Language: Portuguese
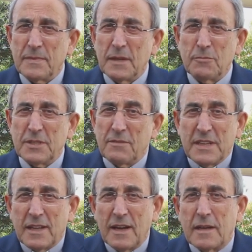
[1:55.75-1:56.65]
Temos de
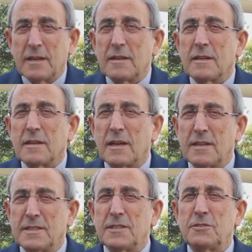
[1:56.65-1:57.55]
evitar
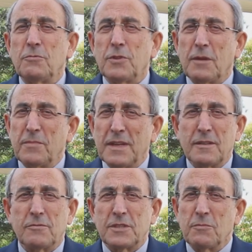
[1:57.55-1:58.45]
grandes
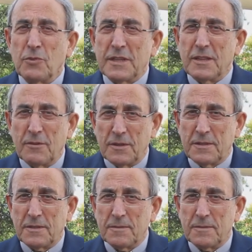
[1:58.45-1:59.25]
ajuntamentos e multidões.